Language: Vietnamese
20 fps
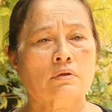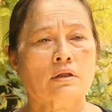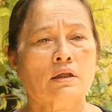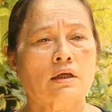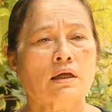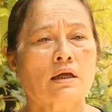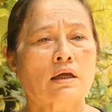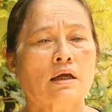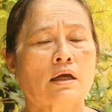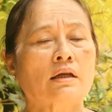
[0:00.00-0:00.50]

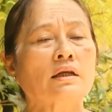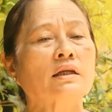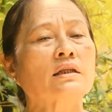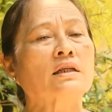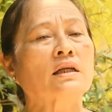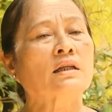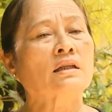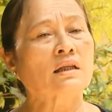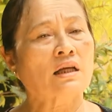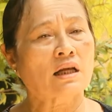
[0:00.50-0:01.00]
thì anh hy
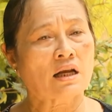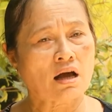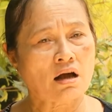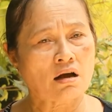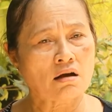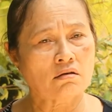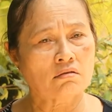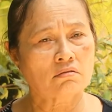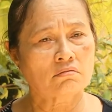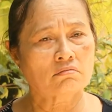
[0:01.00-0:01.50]
sinh tại
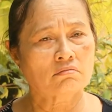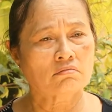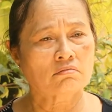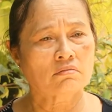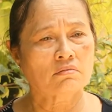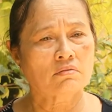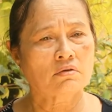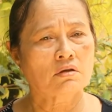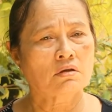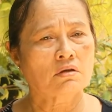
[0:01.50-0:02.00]
đó
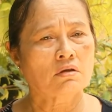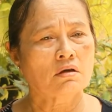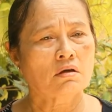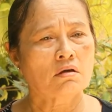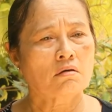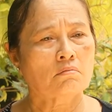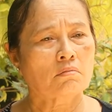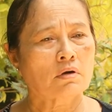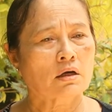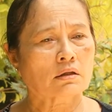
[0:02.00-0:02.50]

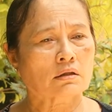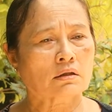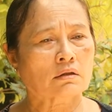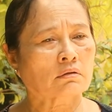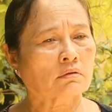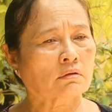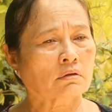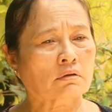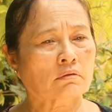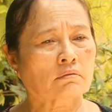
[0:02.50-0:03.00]
mà
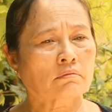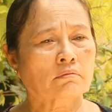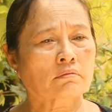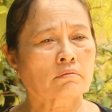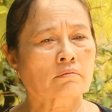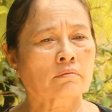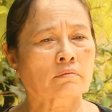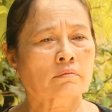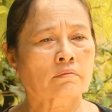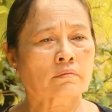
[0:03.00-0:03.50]
ừ,
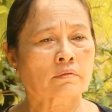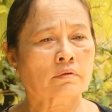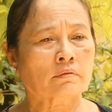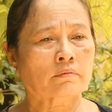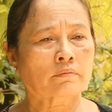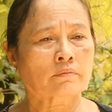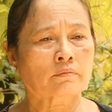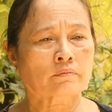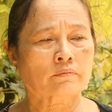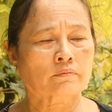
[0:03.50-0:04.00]

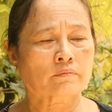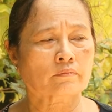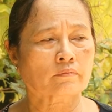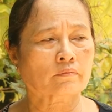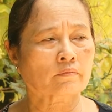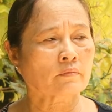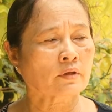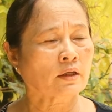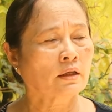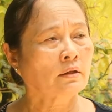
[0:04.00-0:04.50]
ừ,
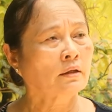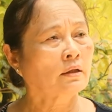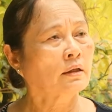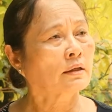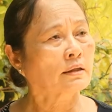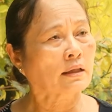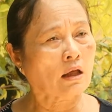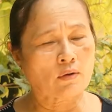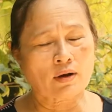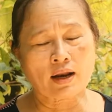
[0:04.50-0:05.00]

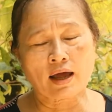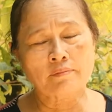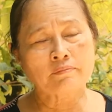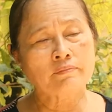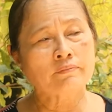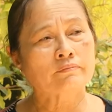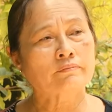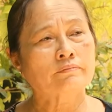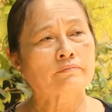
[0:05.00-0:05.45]
tạo lắm